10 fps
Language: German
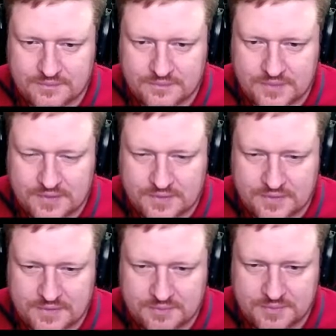Ne,
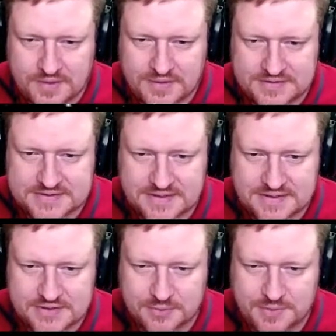mal
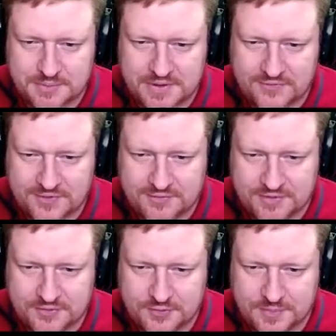Skelett-Zombie-mäßig
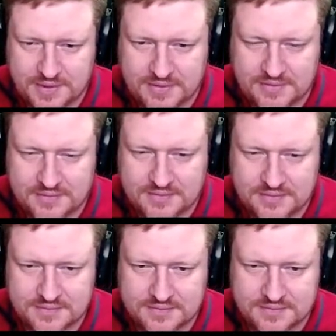was zu machen,
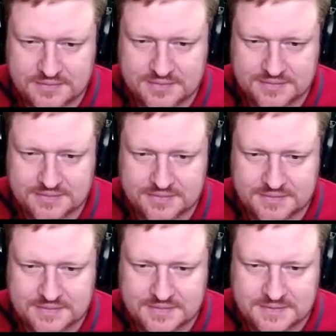ne.
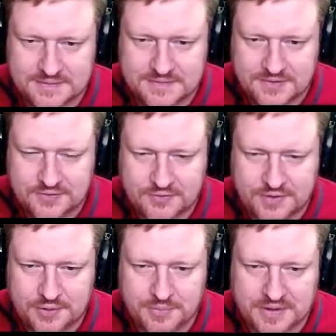Das finde
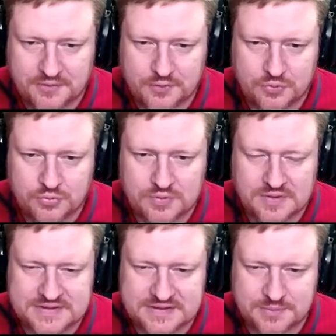ich immer ganz cool,
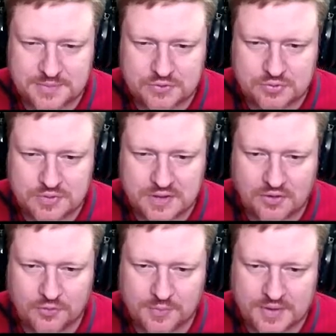es sieht immer cool
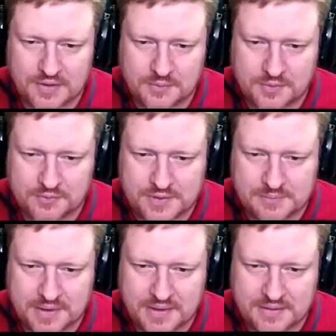aus, man kann immer viel
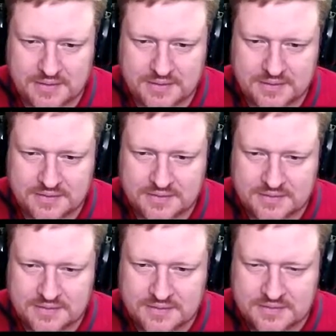machen.
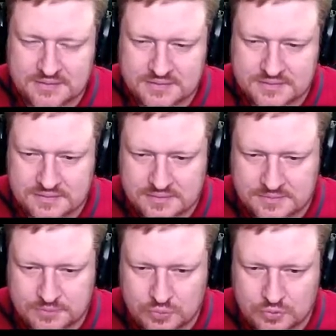
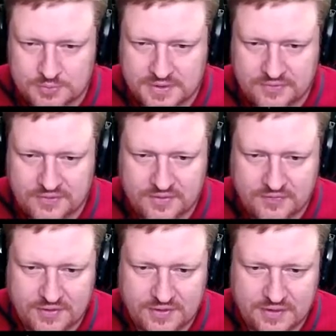Blutmäßig
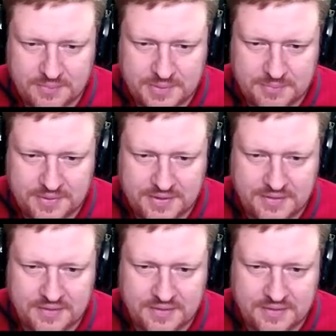etc. pp.